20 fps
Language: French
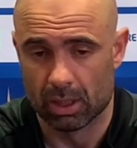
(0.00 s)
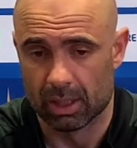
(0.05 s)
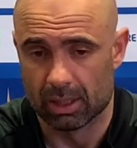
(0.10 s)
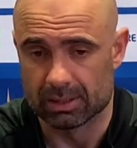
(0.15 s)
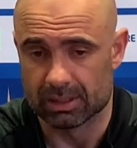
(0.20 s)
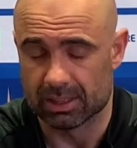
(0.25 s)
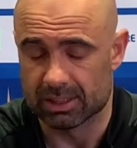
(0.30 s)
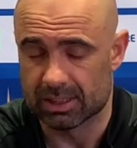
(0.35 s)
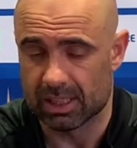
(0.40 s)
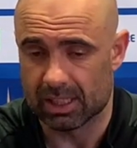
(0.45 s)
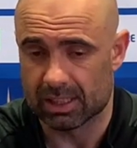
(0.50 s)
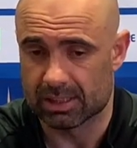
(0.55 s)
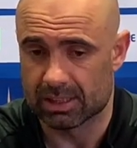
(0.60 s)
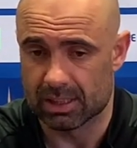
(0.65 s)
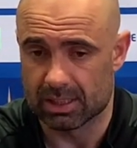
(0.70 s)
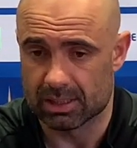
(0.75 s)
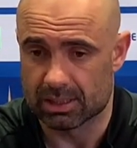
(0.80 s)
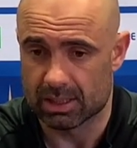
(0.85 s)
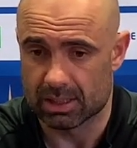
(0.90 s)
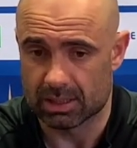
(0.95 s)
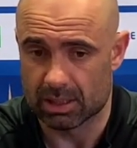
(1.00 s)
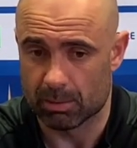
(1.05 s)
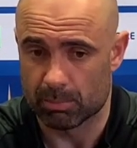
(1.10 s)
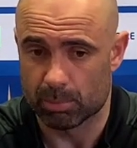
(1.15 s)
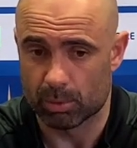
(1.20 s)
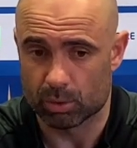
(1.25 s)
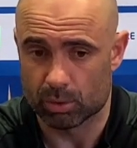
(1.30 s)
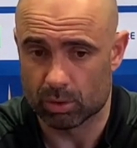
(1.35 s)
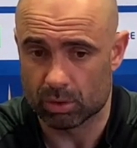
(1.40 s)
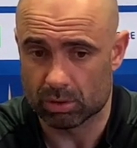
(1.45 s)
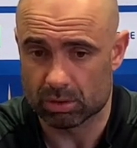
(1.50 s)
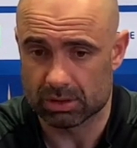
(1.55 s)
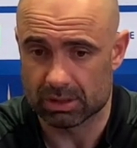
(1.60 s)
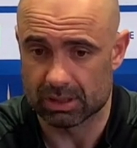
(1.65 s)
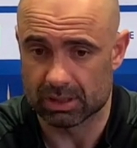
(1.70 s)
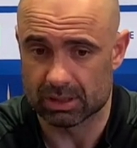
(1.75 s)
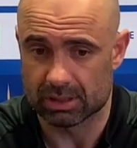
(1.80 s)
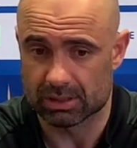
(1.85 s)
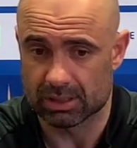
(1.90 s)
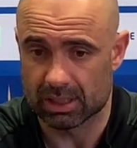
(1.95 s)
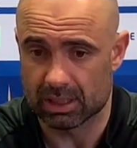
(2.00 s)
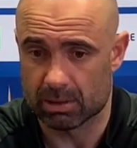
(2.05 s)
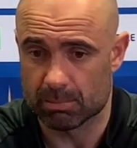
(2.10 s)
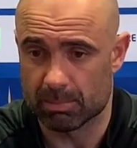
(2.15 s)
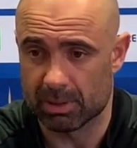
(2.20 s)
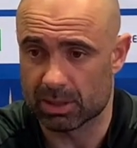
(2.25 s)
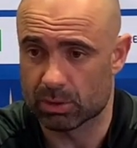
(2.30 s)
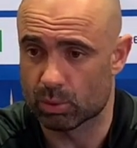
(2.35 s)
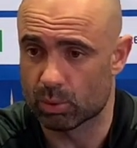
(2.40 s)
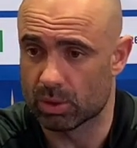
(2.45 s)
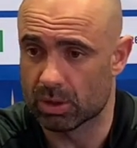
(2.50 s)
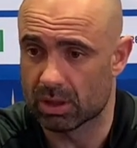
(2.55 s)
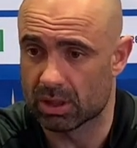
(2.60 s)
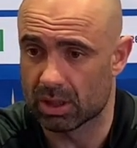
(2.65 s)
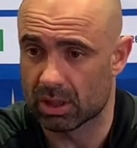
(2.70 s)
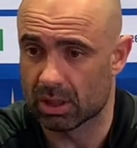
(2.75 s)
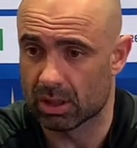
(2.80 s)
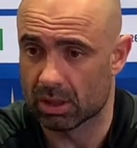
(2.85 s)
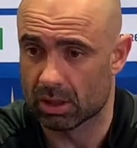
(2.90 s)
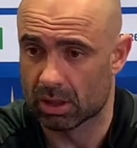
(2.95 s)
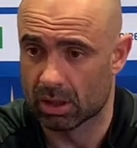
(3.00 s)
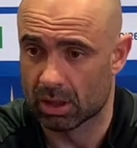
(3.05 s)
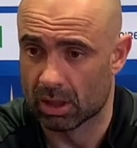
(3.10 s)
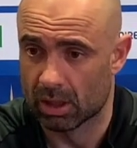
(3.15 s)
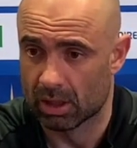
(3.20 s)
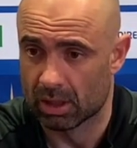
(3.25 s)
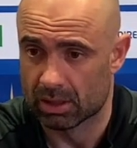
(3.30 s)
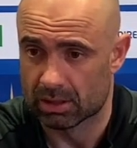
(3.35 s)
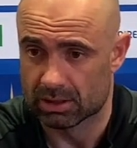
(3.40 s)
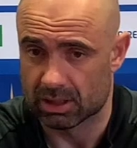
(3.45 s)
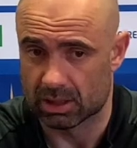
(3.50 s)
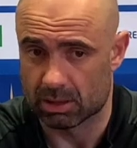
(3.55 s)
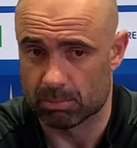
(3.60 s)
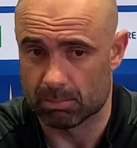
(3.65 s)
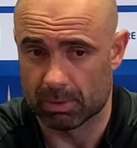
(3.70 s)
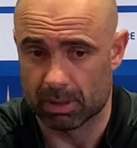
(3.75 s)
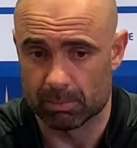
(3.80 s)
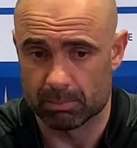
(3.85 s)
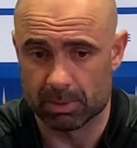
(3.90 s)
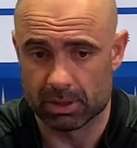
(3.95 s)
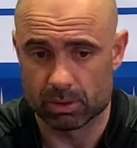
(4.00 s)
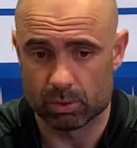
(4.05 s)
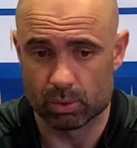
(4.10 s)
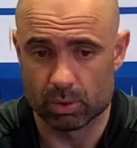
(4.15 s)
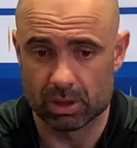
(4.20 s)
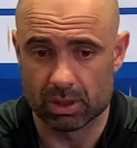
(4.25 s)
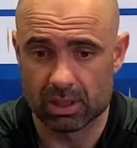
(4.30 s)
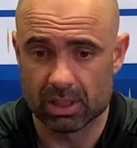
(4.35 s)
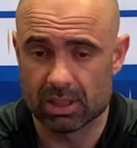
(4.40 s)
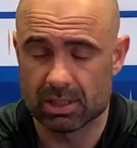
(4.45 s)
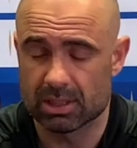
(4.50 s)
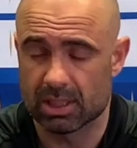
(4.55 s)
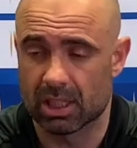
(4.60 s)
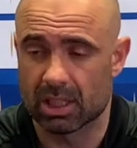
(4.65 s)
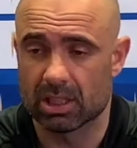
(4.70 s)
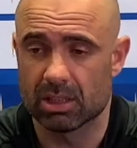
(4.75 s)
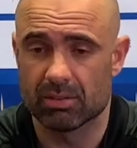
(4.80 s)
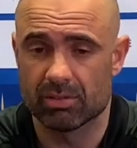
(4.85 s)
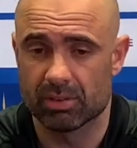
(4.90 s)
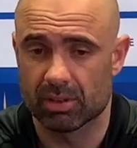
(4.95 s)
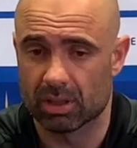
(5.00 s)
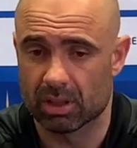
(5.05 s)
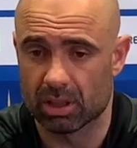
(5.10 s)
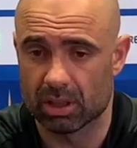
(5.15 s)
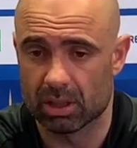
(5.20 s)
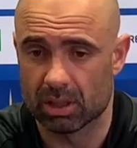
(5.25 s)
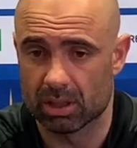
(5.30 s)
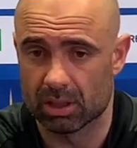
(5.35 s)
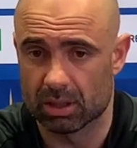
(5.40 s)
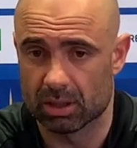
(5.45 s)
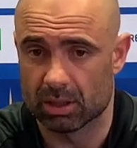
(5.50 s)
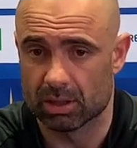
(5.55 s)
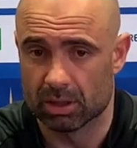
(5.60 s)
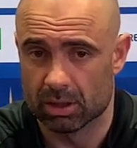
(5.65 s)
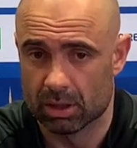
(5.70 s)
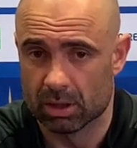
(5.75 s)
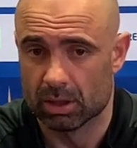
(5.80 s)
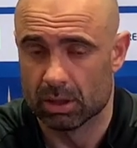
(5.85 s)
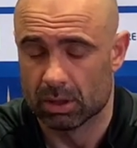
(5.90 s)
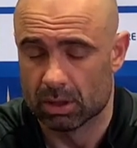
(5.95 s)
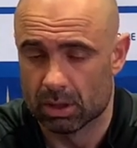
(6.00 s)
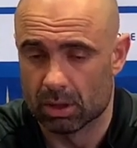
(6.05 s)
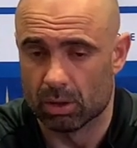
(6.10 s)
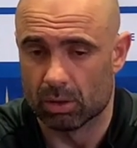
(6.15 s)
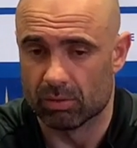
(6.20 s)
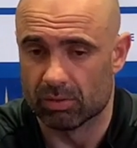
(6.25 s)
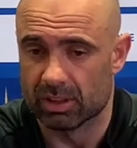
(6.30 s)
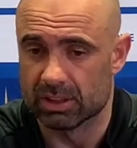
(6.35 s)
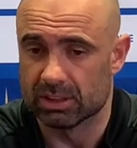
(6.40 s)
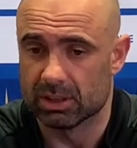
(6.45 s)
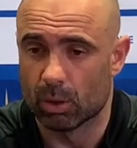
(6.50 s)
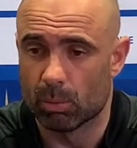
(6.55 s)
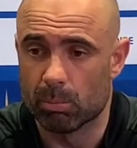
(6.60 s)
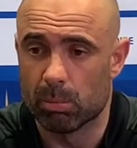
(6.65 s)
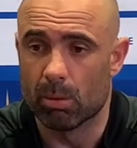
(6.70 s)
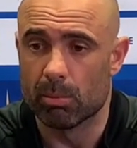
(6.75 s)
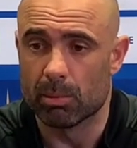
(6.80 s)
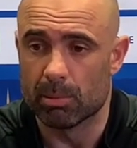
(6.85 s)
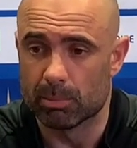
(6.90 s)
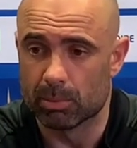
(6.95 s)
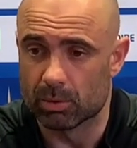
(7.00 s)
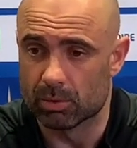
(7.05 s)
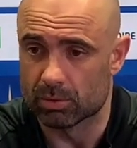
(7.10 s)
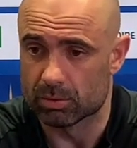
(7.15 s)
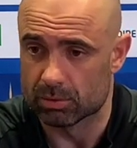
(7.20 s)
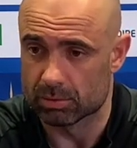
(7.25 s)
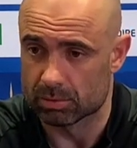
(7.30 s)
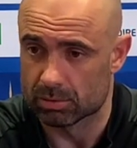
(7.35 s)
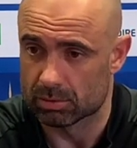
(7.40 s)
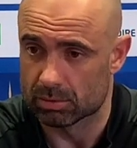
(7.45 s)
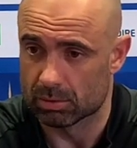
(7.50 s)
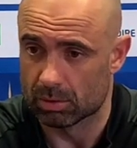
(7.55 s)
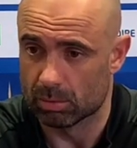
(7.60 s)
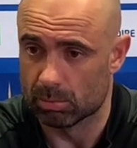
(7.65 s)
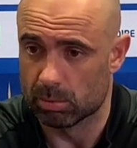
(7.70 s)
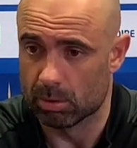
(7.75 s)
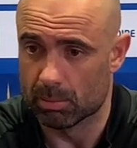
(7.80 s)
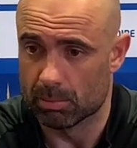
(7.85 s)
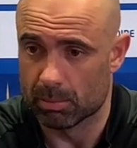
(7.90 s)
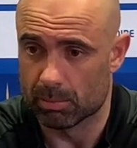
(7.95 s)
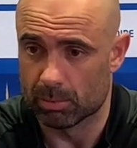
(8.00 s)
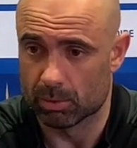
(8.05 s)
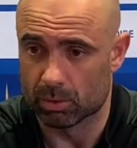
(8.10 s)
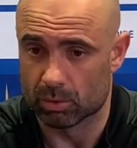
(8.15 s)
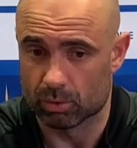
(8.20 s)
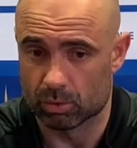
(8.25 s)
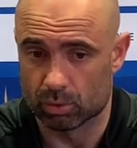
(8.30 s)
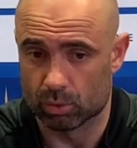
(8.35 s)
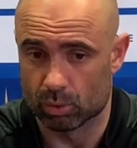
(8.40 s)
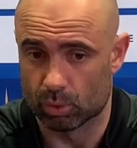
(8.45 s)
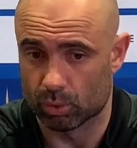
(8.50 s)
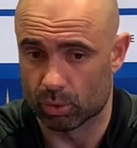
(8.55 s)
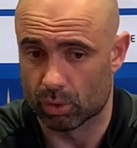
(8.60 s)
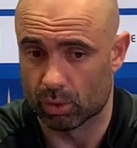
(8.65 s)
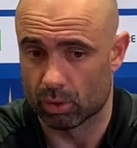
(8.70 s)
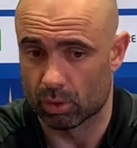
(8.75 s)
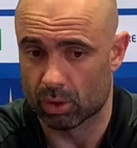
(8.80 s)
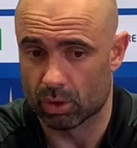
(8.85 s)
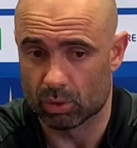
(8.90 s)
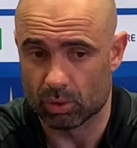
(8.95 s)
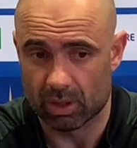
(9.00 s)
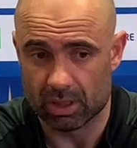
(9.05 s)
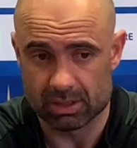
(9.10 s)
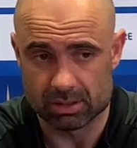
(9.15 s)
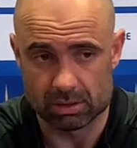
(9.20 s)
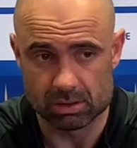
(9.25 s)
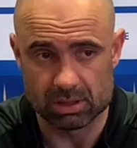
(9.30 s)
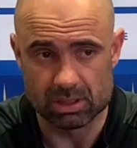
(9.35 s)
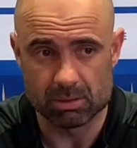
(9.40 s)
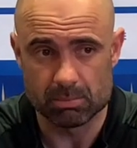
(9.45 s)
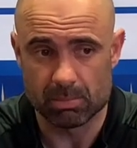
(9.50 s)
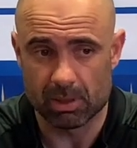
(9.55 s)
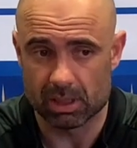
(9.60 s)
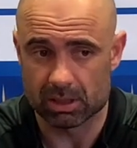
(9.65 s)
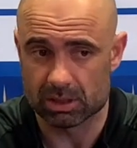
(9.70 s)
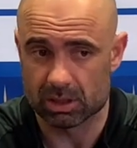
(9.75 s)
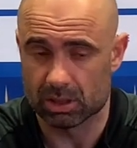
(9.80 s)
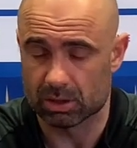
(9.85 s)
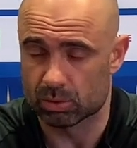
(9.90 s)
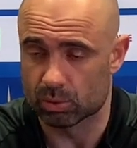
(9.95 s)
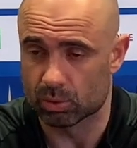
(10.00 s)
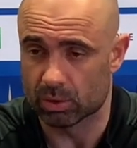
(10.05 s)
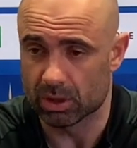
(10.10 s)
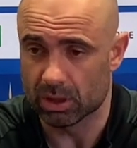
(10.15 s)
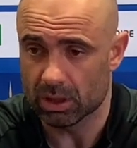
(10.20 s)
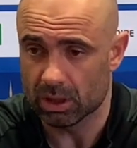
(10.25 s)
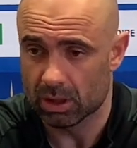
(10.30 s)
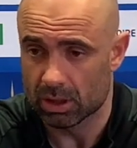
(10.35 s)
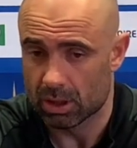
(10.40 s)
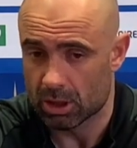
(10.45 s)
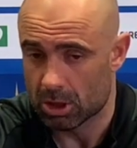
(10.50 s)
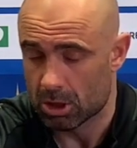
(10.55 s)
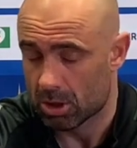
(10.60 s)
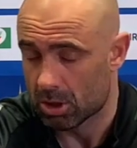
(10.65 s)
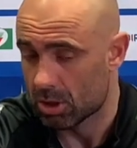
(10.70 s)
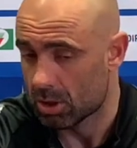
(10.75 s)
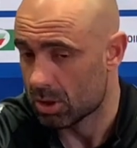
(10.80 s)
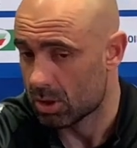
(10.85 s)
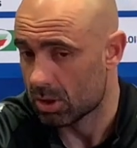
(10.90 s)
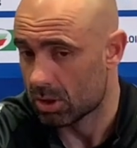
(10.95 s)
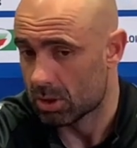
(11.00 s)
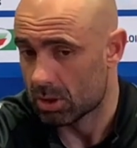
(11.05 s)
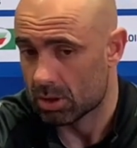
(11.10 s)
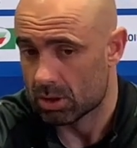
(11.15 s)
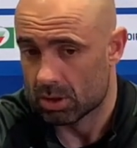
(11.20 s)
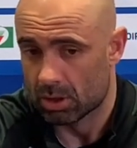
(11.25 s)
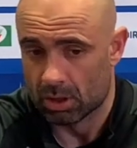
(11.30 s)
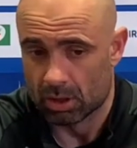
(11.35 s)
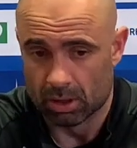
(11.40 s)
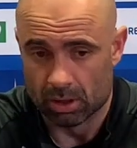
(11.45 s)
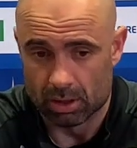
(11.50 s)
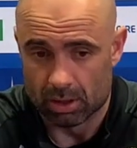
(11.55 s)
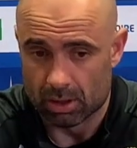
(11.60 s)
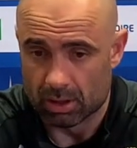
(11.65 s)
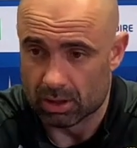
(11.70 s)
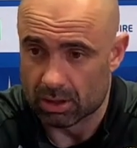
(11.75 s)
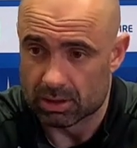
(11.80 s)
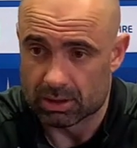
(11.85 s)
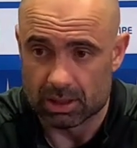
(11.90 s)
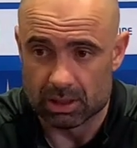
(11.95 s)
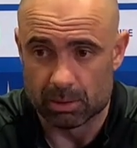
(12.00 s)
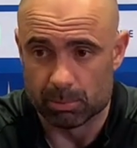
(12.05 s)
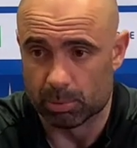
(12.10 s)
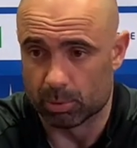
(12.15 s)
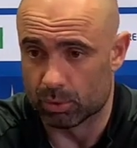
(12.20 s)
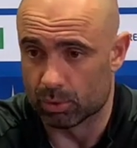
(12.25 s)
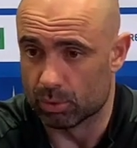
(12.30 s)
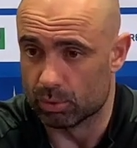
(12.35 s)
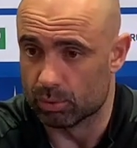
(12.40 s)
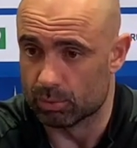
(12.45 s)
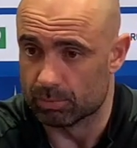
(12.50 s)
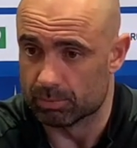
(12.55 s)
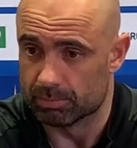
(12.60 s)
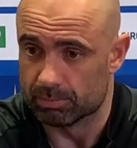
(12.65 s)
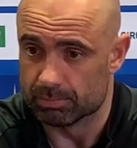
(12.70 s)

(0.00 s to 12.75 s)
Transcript: C'est ça que c'est important, que cette maturité. Cette maturité, ça arrive, euh, on va dire, au bon moment. Au bon moment. Donc euh, il nous reste 10 matchs à jouer, et ça dépend de nous.